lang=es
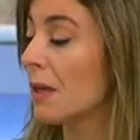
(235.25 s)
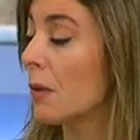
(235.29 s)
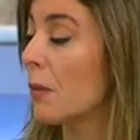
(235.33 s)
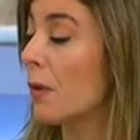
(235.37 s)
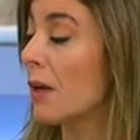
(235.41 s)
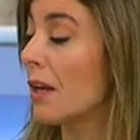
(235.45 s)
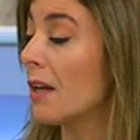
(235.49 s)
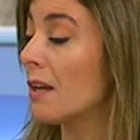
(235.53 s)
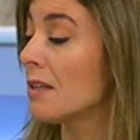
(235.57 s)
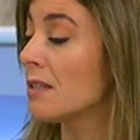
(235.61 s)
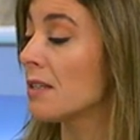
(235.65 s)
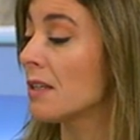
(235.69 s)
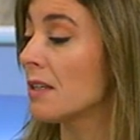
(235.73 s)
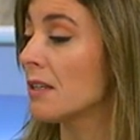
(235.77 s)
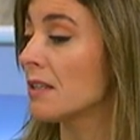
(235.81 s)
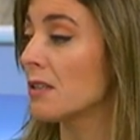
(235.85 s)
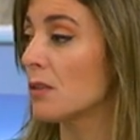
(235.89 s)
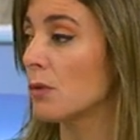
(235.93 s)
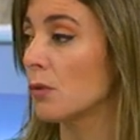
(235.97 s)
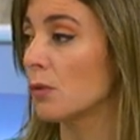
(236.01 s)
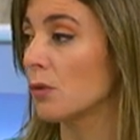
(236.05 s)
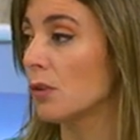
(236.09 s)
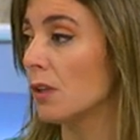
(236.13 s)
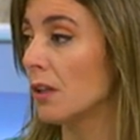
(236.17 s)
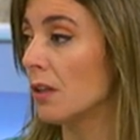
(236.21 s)
¿qué balance
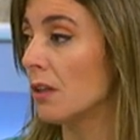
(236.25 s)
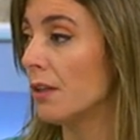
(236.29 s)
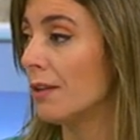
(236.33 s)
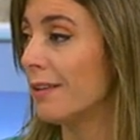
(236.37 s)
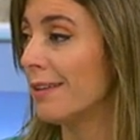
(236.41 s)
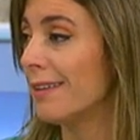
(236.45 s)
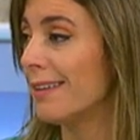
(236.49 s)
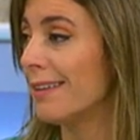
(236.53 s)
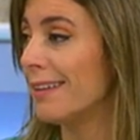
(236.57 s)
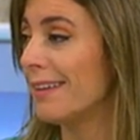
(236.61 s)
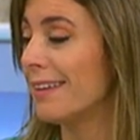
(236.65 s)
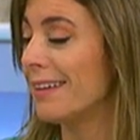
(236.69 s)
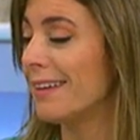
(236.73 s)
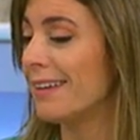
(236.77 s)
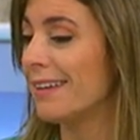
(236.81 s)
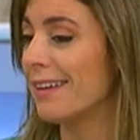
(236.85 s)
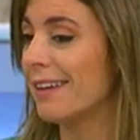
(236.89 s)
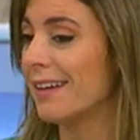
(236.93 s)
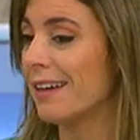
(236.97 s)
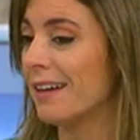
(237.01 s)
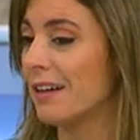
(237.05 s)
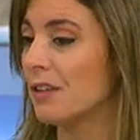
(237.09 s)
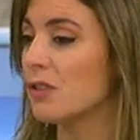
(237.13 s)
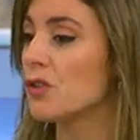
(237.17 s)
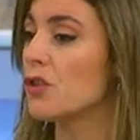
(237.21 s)
hace usted y
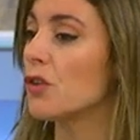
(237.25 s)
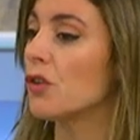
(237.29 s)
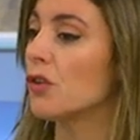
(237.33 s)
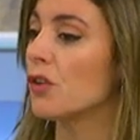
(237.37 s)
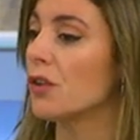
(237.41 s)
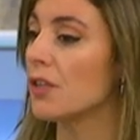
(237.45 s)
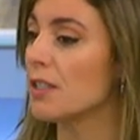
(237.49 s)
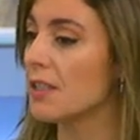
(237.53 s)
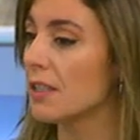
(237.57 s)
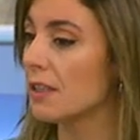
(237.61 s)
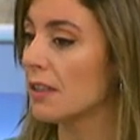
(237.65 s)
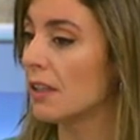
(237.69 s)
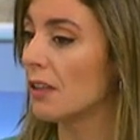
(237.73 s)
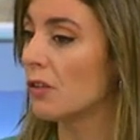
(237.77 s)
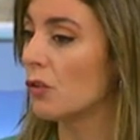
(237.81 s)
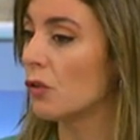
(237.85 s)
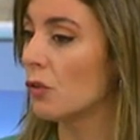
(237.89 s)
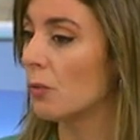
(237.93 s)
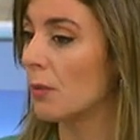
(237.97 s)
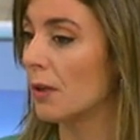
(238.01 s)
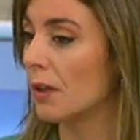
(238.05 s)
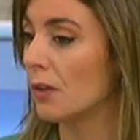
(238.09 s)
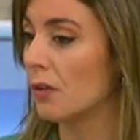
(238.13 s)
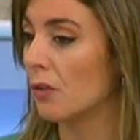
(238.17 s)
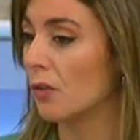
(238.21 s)
qué acciones están
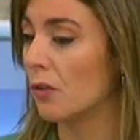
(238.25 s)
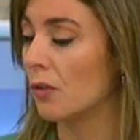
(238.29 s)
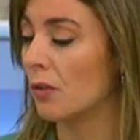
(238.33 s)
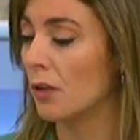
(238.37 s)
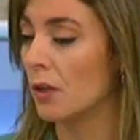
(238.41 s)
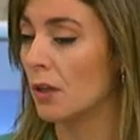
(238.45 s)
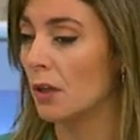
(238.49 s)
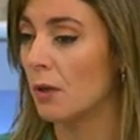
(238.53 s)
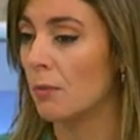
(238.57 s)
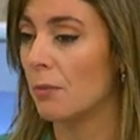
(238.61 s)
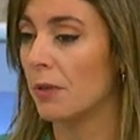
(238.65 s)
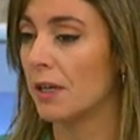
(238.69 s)
tomando?